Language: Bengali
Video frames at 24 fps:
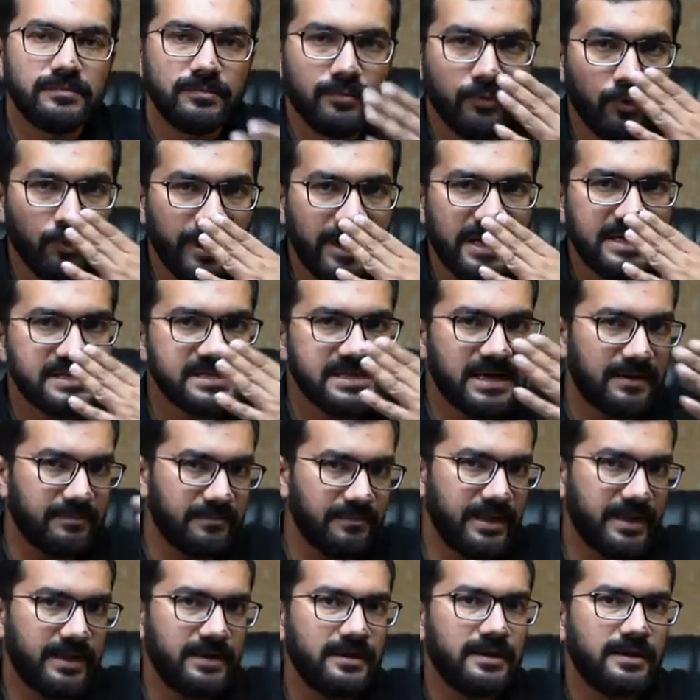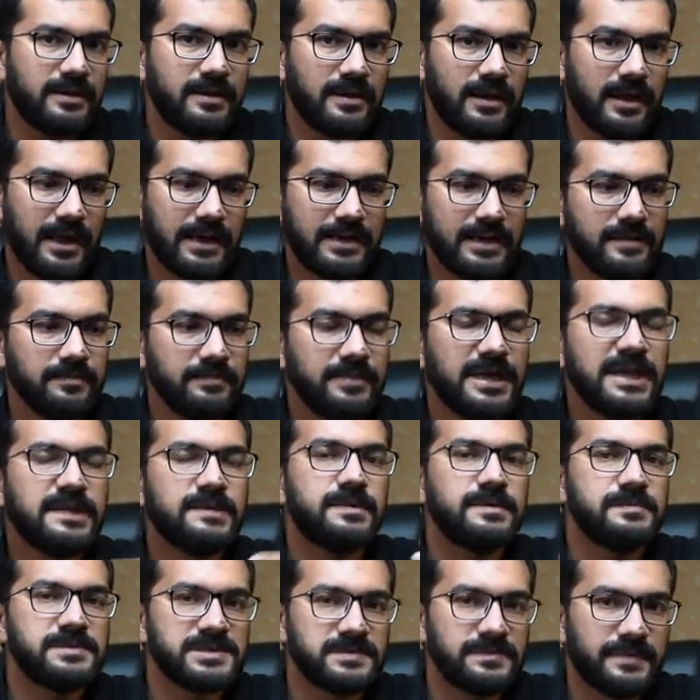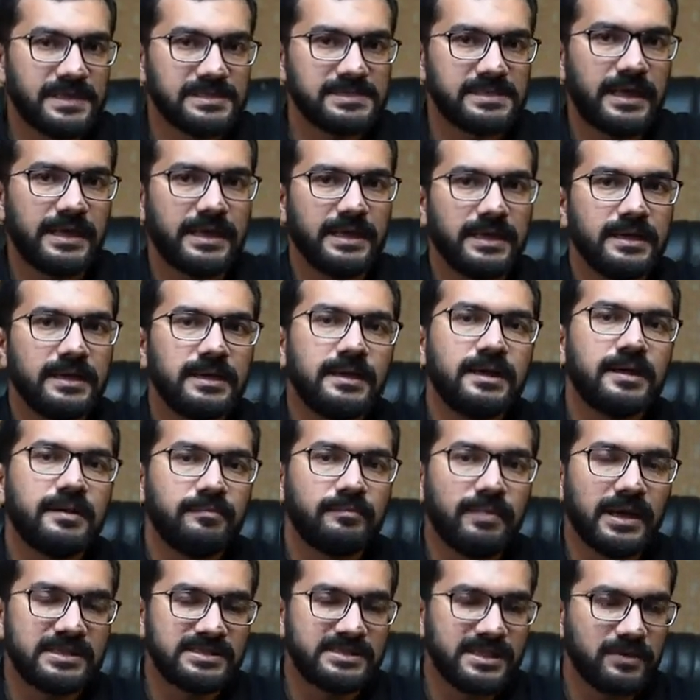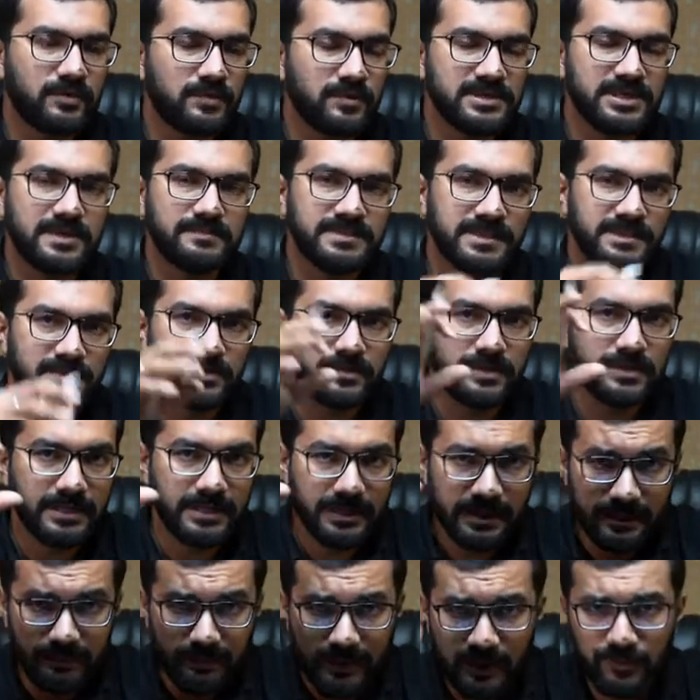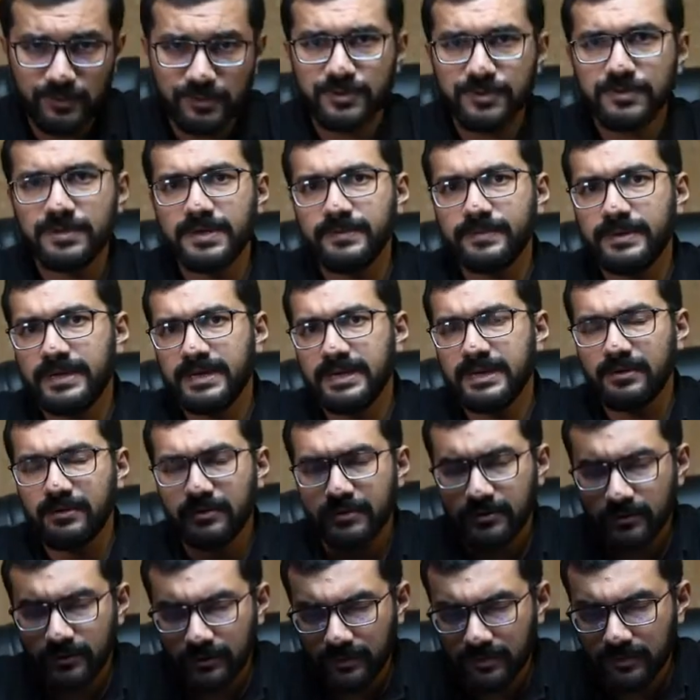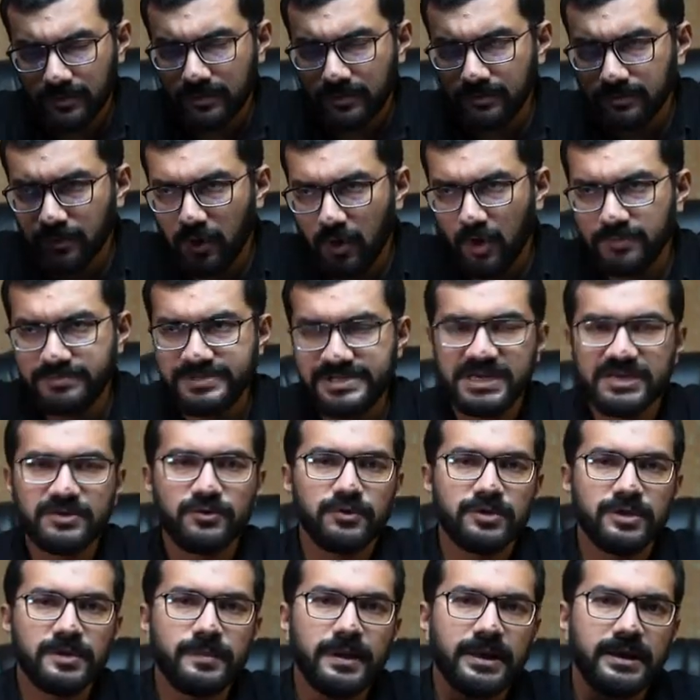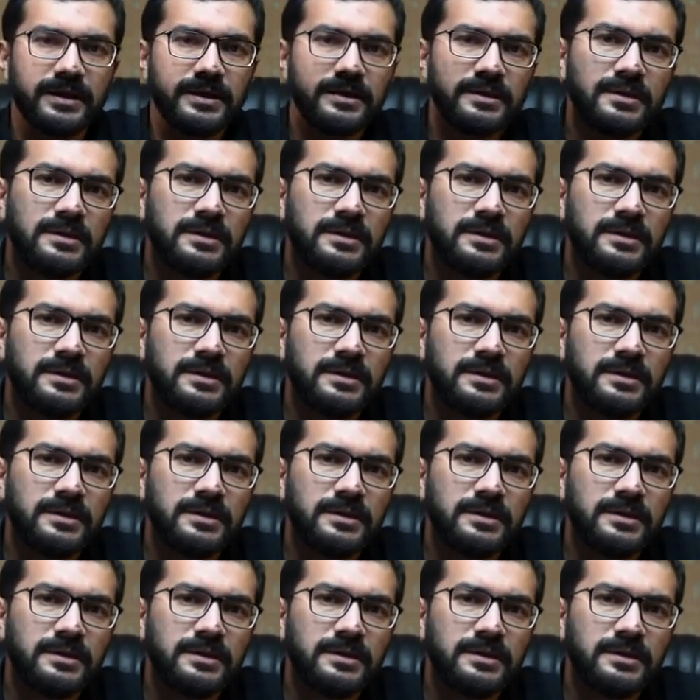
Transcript: মুখের সামনের একটা মিনিমাম স্পেস থাকে বা যে কোনো সাবজেক্ট হতে এটা মানুষ হতে পারে কোনো অবজেক্ট হতে পারে